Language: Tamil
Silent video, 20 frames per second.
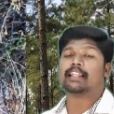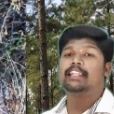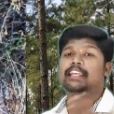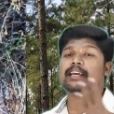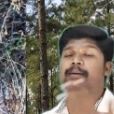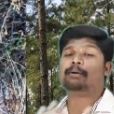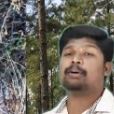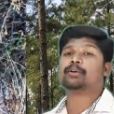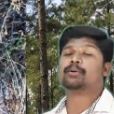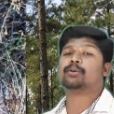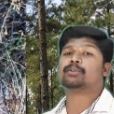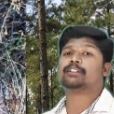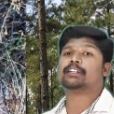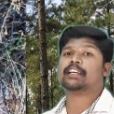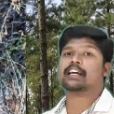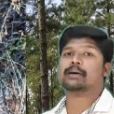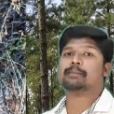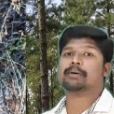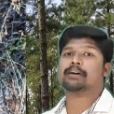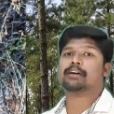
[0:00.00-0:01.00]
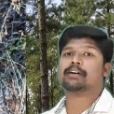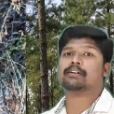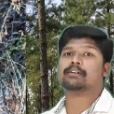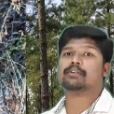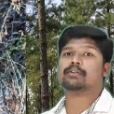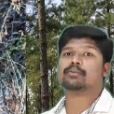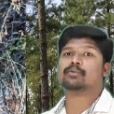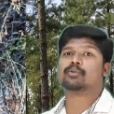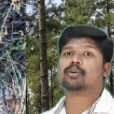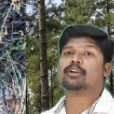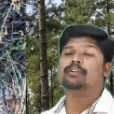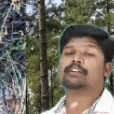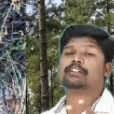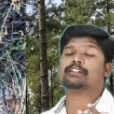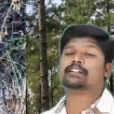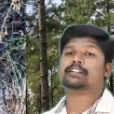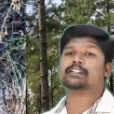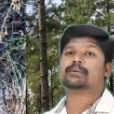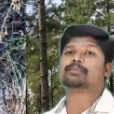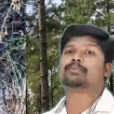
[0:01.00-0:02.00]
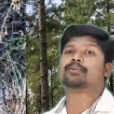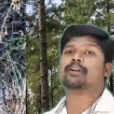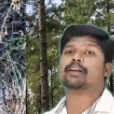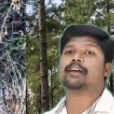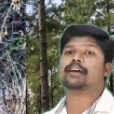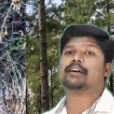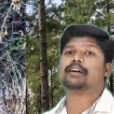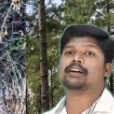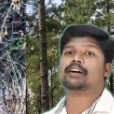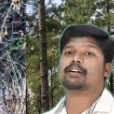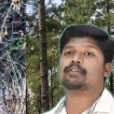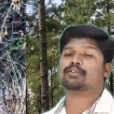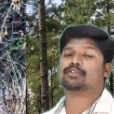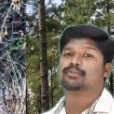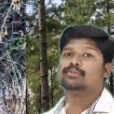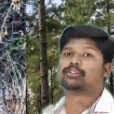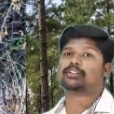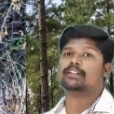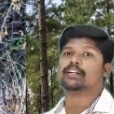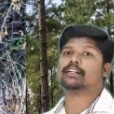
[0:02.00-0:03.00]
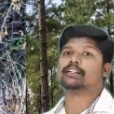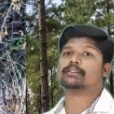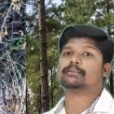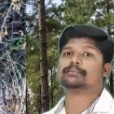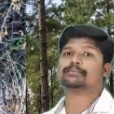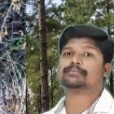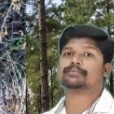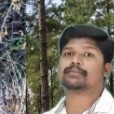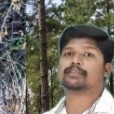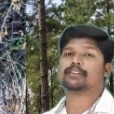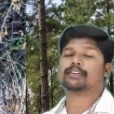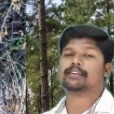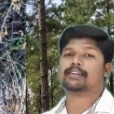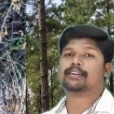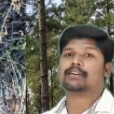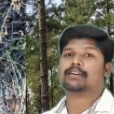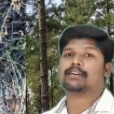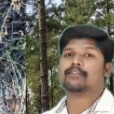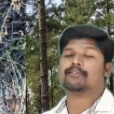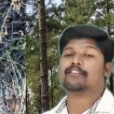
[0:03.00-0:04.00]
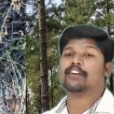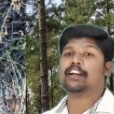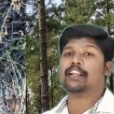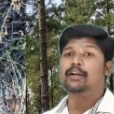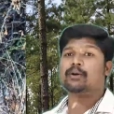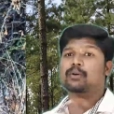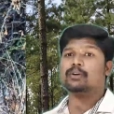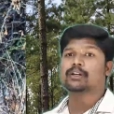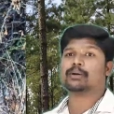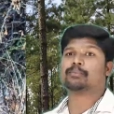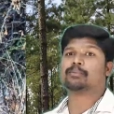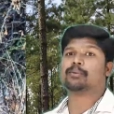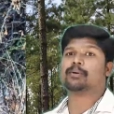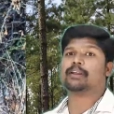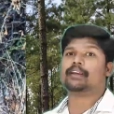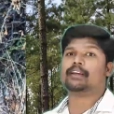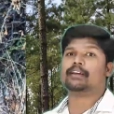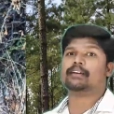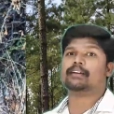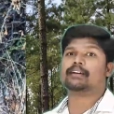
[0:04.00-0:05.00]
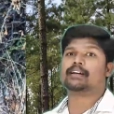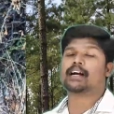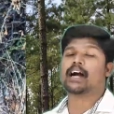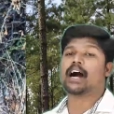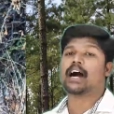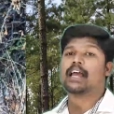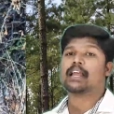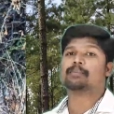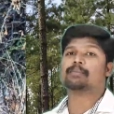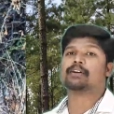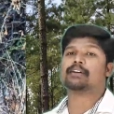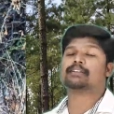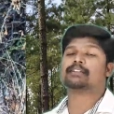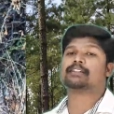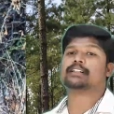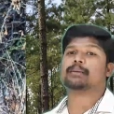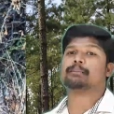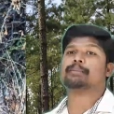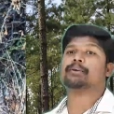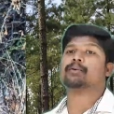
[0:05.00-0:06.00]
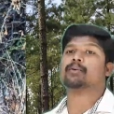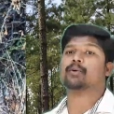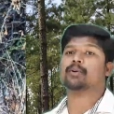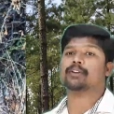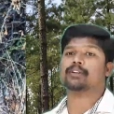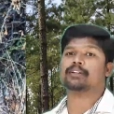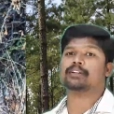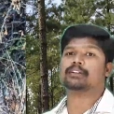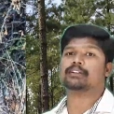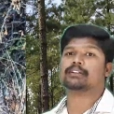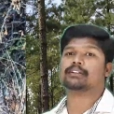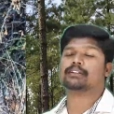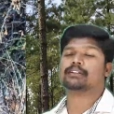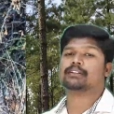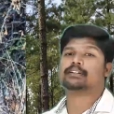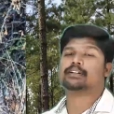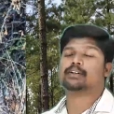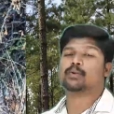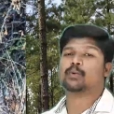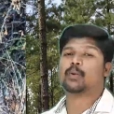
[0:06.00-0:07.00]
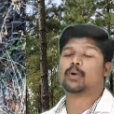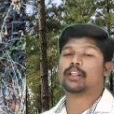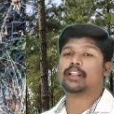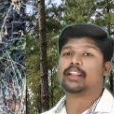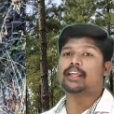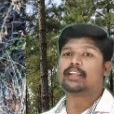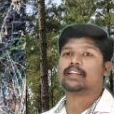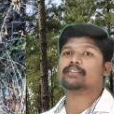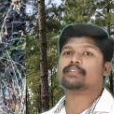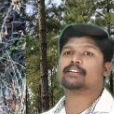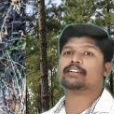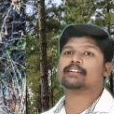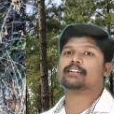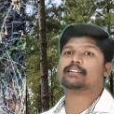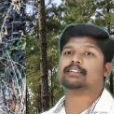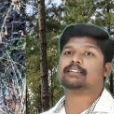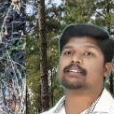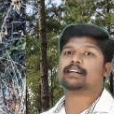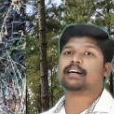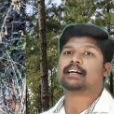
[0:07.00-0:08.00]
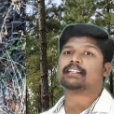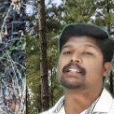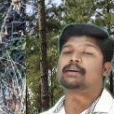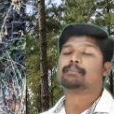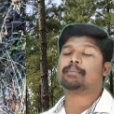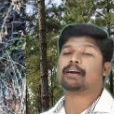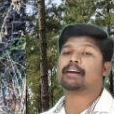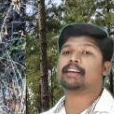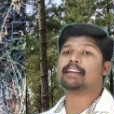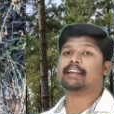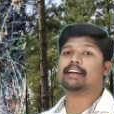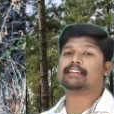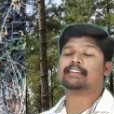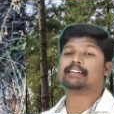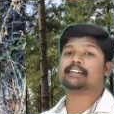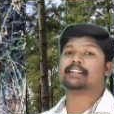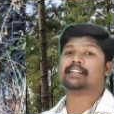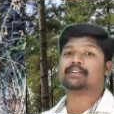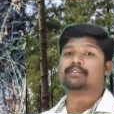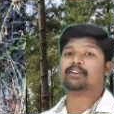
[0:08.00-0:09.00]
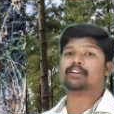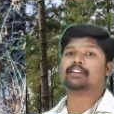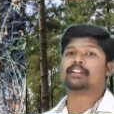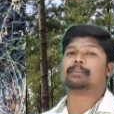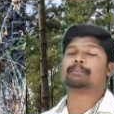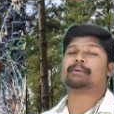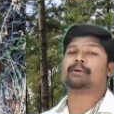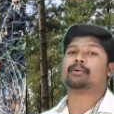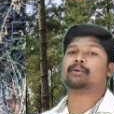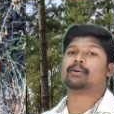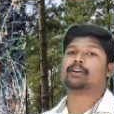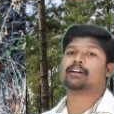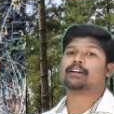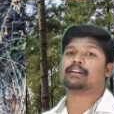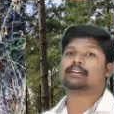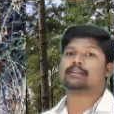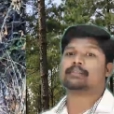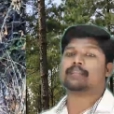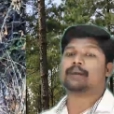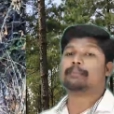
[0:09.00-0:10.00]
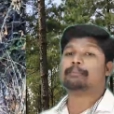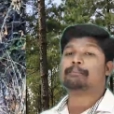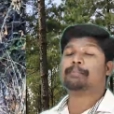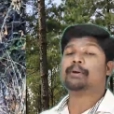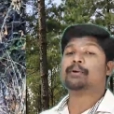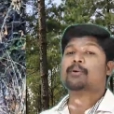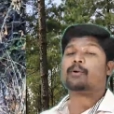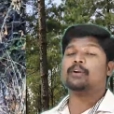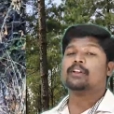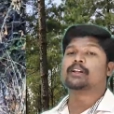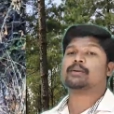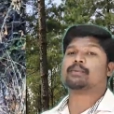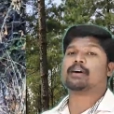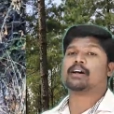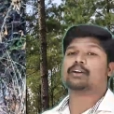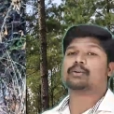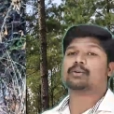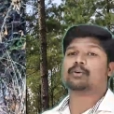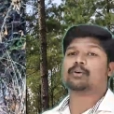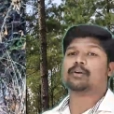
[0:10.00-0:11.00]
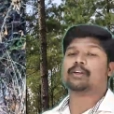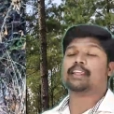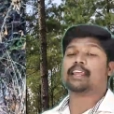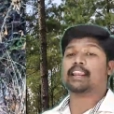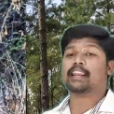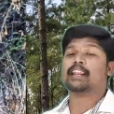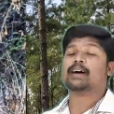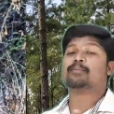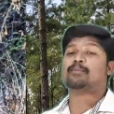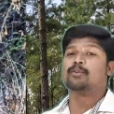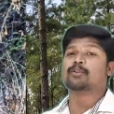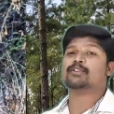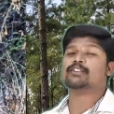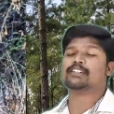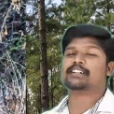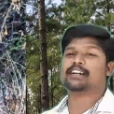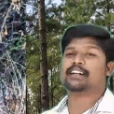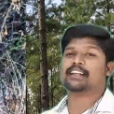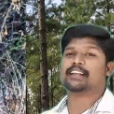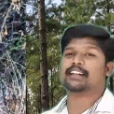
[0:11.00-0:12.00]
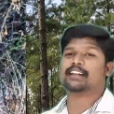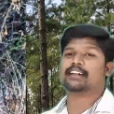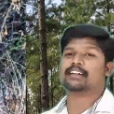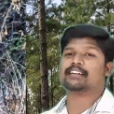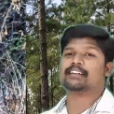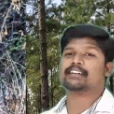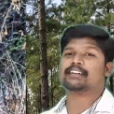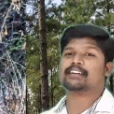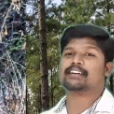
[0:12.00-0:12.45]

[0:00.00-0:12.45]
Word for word: அதிகமாக யோசிக்காமல் குறி வச்சிருந்த புலியை அவர் சுட்டுட்டாரு வெடிகொண்ட புலி காயமடைஞ்சு தப்பி ஓடுது உடனே இவர் அந்த பண்ணி எடுத்துட்டு இவரும் தப்பி ஓடுறாரு தப்பி ஓடின மார்க்கோ எல்லாம் முடிஞ்சுன்னு நினைக்கிறாரு